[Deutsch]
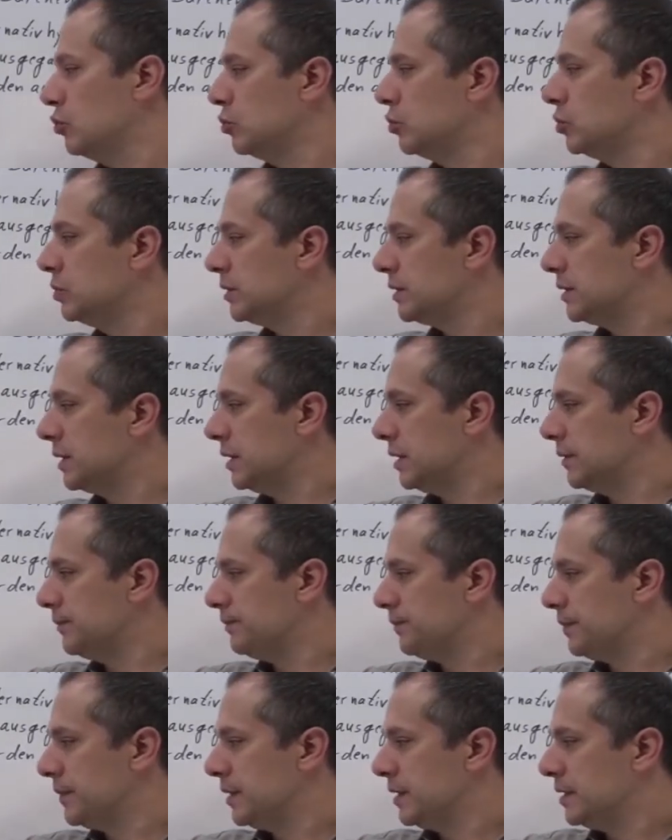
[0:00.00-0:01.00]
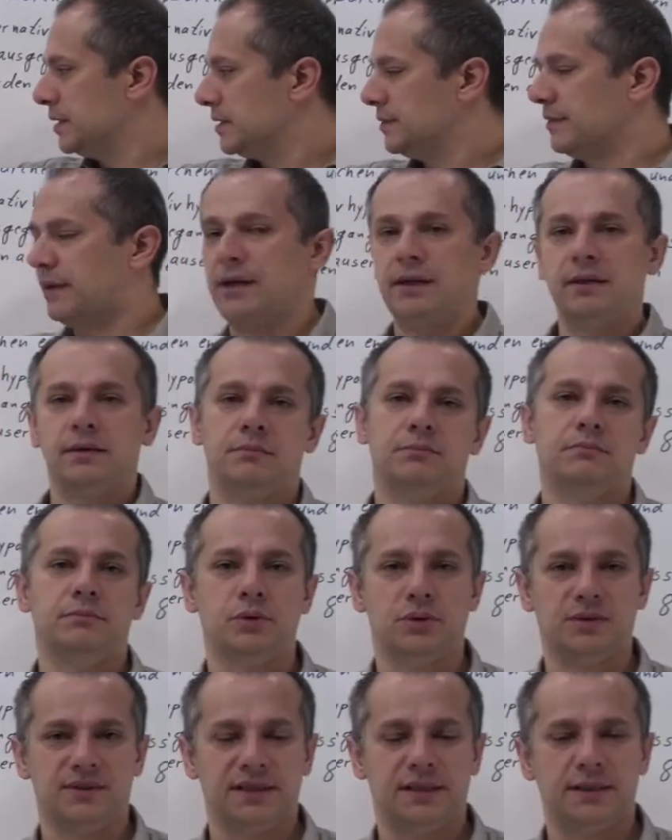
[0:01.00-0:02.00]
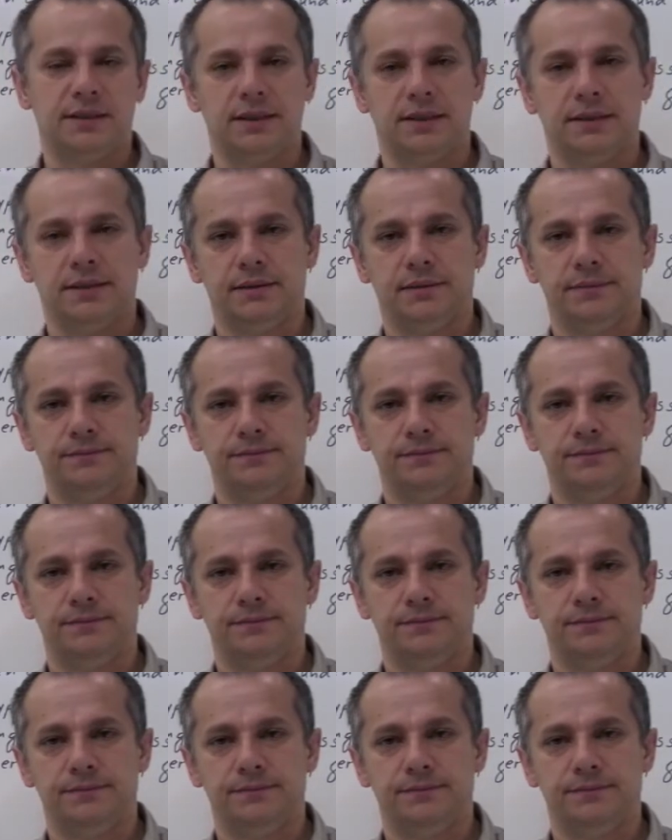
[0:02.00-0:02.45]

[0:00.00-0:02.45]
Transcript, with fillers: unter 2% liegt.